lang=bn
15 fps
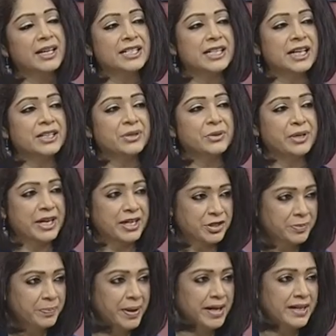সাথে ওনার
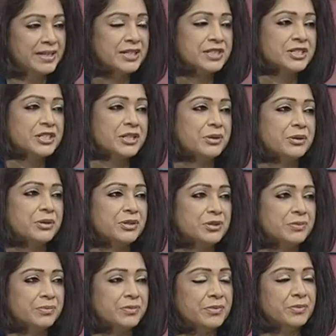একজন পার্টনার ছিল
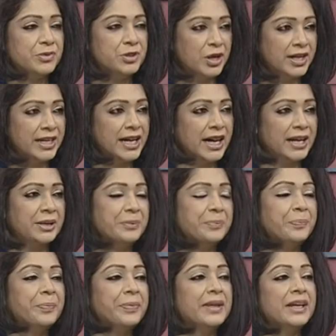ডলি আলম
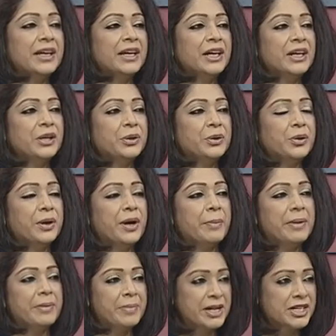তো
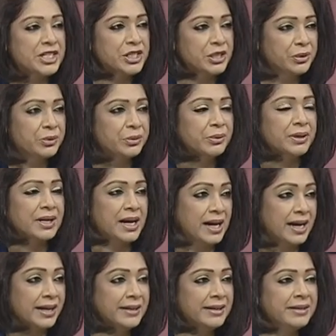আমার মা শিলু
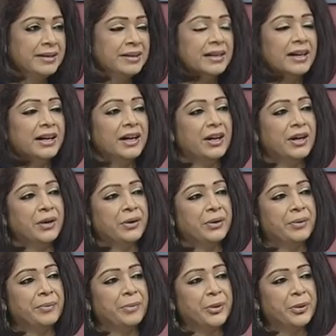খান
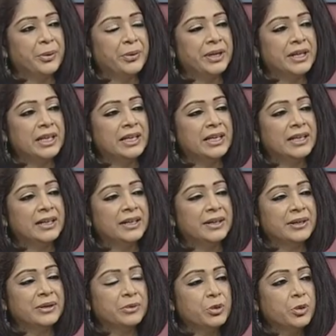এবং উনি
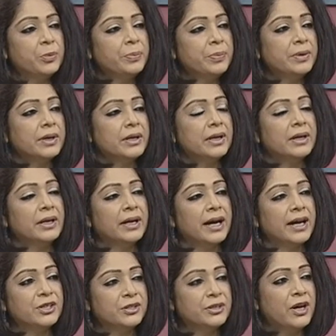খুব
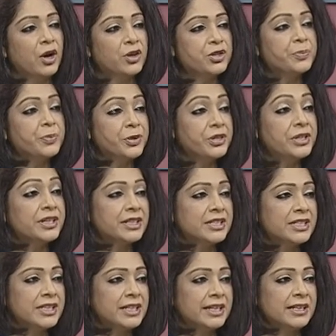একজন অন্টারপ্রিনিয়র
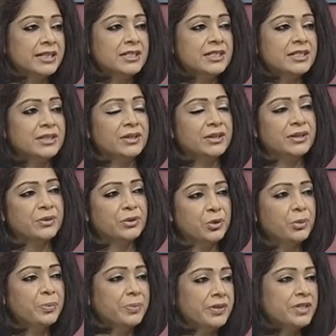ছিলেন যে
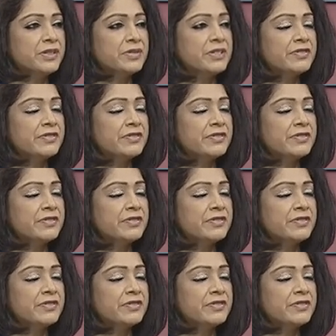খুব শি ওয়াজ